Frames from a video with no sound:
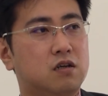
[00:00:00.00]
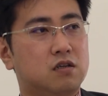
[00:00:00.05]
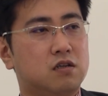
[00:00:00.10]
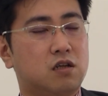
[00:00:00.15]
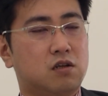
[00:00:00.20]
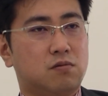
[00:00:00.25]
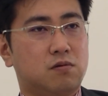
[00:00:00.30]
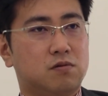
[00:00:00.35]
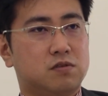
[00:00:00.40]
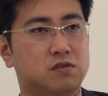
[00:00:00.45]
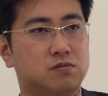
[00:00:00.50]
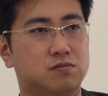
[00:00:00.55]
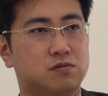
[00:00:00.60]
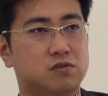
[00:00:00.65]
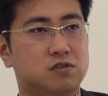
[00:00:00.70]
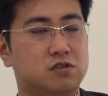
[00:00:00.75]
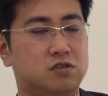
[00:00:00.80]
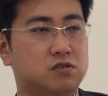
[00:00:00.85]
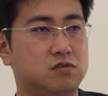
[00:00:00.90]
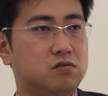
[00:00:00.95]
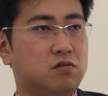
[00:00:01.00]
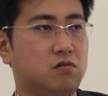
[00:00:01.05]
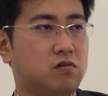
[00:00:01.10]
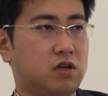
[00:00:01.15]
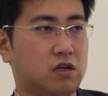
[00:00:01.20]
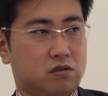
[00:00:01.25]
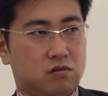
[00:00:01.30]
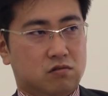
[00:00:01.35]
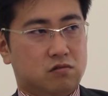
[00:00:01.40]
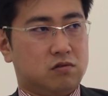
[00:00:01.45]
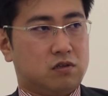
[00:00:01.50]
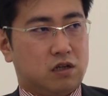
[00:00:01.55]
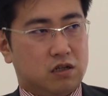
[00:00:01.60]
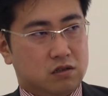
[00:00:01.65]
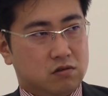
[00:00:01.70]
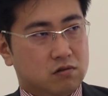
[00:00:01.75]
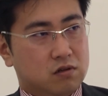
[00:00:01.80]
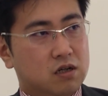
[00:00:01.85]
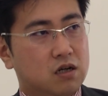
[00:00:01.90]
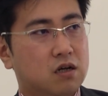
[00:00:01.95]
例えば自分自身の親兄弟
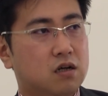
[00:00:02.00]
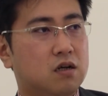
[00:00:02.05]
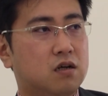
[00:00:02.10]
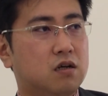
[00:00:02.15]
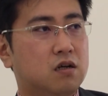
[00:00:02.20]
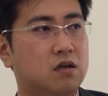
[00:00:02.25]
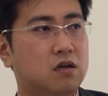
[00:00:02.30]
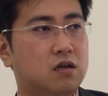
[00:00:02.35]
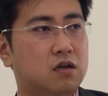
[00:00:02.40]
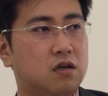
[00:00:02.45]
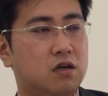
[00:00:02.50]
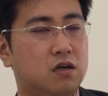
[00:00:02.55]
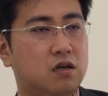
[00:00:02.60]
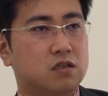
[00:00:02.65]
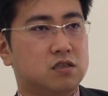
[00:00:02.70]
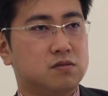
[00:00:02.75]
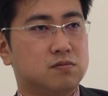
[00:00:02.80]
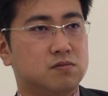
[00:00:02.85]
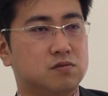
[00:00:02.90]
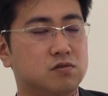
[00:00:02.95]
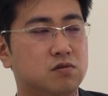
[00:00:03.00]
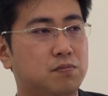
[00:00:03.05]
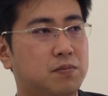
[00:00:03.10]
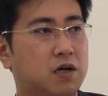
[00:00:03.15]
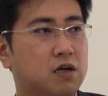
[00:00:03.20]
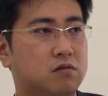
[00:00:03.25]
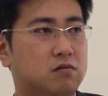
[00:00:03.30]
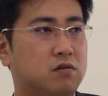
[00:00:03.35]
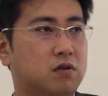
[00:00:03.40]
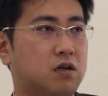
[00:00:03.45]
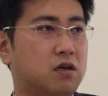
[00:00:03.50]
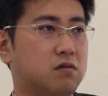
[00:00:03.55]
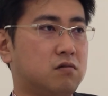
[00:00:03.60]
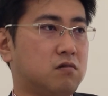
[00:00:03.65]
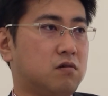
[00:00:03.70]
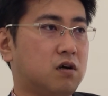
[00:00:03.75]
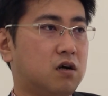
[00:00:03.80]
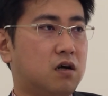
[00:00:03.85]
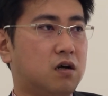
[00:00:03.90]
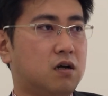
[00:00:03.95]
とか、えー、自分のパートナーと
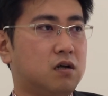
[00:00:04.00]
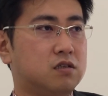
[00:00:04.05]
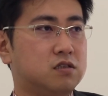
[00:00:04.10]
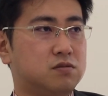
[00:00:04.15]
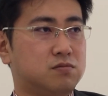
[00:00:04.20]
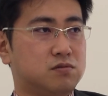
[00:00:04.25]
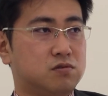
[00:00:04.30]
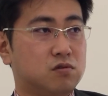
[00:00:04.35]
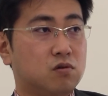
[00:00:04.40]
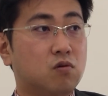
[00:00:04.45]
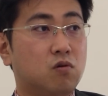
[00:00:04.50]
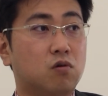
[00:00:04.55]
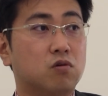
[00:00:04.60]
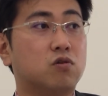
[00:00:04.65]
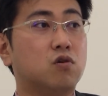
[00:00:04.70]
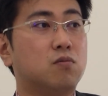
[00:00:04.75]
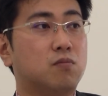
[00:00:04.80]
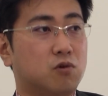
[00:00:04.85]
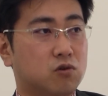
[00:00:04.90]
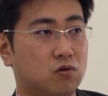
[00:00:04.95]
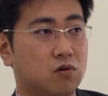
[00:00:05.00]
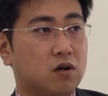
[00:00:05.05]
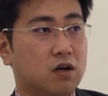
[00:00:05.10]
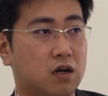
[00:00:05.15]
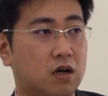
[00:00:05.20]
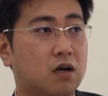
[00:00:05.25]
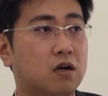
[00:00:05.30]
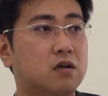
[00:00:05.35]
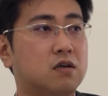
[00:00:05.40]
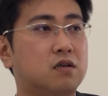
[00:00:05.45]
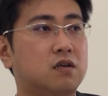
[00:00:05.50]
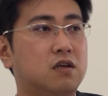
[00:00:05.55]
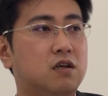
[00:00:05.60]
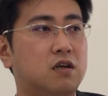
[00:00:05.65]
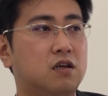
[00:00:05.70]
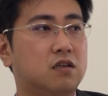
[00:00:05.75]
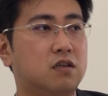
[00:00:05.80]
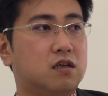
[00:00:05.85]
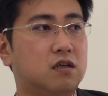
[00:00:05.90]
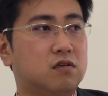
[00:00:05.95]
か自分の子供と
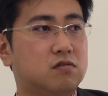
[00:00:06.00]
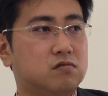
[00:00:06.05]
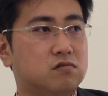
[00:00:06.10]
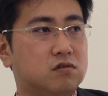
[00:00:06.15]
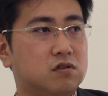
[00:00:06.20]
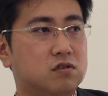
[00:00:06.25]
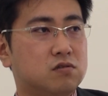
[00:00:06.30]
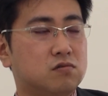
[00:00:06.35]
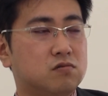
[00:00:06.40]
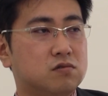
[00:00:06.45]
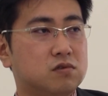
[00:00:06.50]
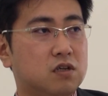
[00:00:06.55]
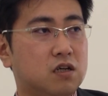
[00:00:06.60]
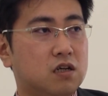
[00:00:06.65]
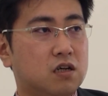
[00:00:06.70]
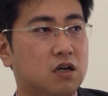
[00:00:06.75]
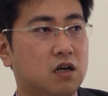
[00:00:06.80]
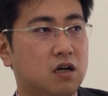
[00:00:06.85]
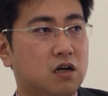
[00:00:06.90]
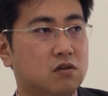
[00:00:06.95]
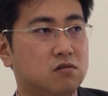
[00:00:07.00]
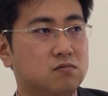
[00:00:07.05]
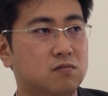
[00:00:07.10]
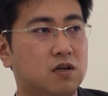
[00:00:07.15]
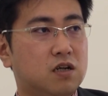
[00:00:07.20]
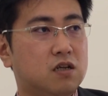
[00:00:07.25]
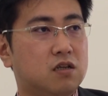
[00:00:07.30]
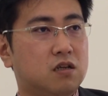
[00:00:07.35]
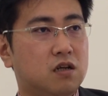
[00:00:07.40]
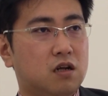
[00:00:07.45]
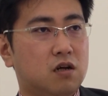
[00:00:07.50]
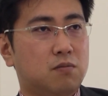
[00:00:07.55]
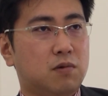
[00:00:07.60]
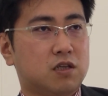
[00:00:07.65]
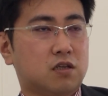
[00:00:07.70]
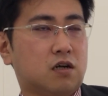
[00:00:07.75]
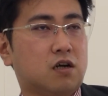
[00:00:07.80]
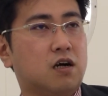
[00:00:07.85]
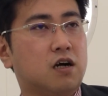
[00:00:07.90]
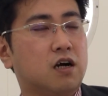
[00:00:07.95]
か、っていうような存在が生まれたらま
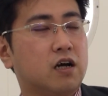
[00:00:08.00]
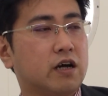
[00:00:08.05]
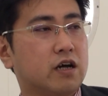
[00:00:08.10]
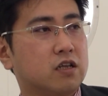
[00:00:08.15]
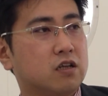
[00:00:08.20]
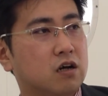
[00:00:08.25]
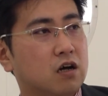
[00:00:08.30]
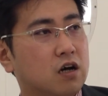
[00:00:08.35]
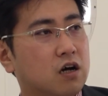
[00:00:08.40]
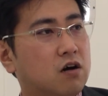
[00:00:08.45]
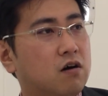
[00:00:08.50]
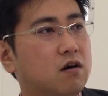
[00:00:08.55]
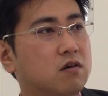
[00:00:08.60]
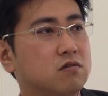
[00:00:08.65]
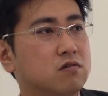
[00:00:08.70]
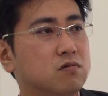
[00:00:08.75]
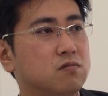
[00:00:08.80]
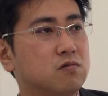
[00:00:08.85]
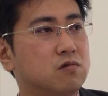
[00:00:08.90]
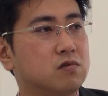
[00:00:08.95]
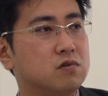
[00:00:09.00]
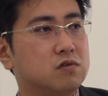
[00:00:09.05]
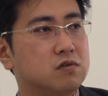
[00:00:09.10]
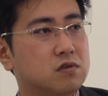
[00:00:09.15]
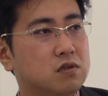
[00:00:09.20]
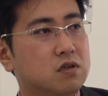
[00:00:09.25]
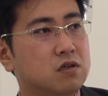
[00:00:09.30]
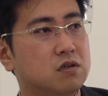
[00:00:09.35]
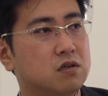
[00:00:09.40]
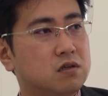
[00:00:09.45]
た考え方が変わると思いますね、